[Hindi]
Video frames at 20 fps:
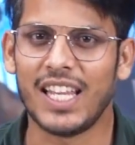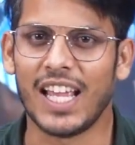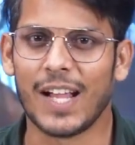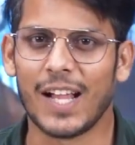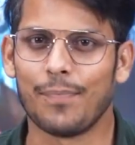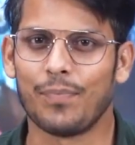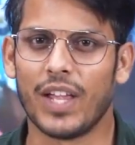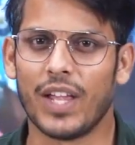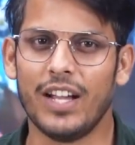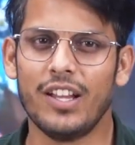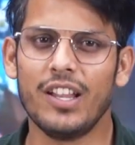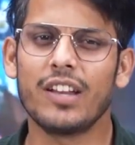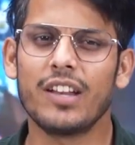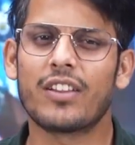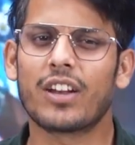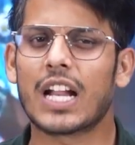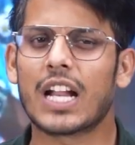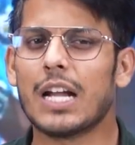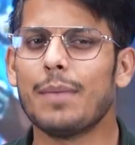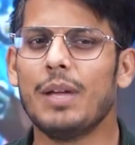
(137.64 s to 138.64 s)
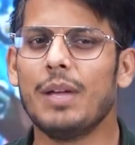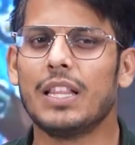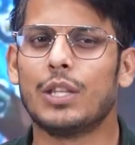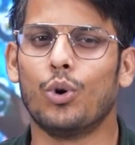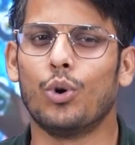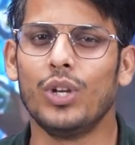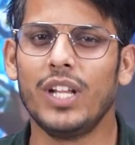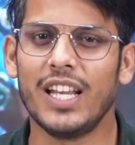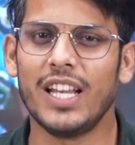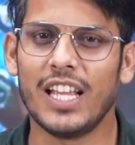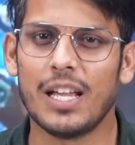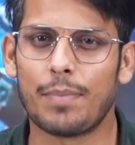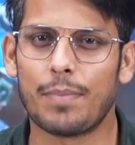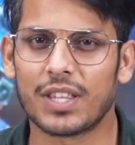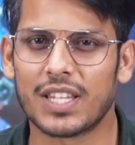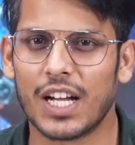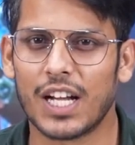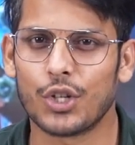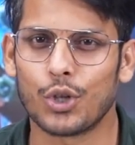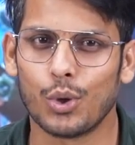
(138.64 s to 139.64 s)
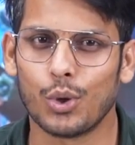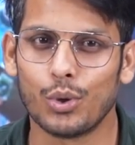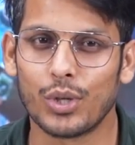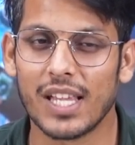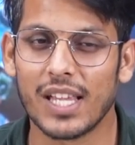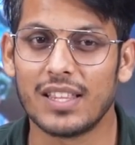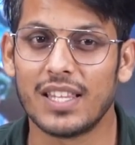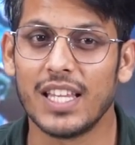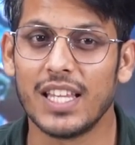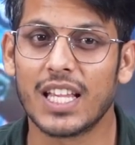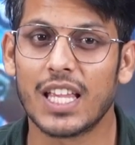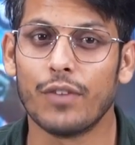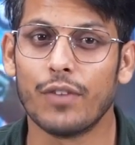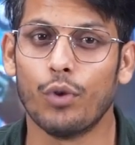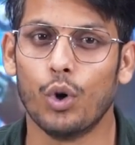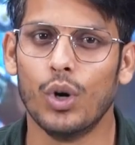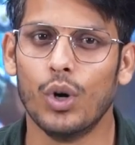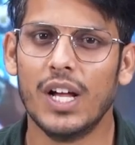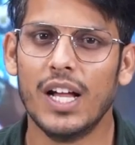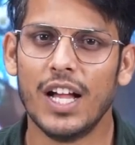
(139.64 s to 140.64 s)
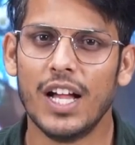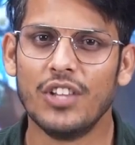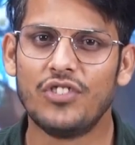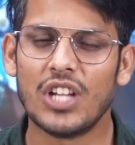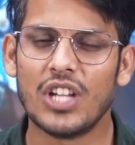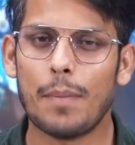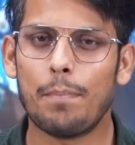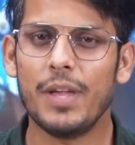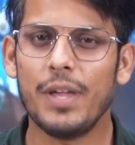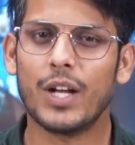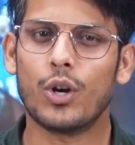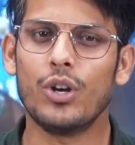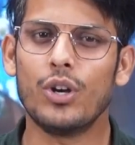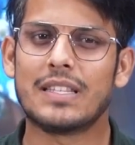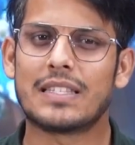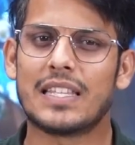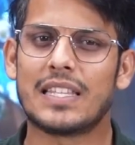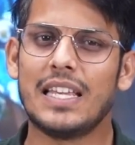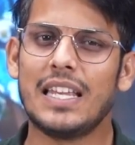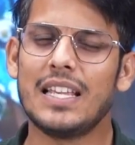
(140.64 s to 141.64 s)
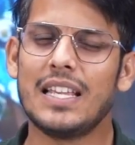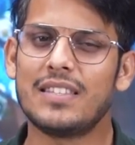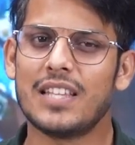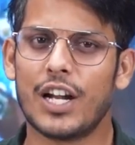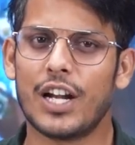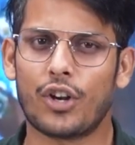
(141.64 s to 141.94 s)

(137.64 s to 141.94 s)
है इंडियन क्रिकेट में धोनी ने यह प्रथा शुरू की थी कि वो जब भी कोई सीरीज या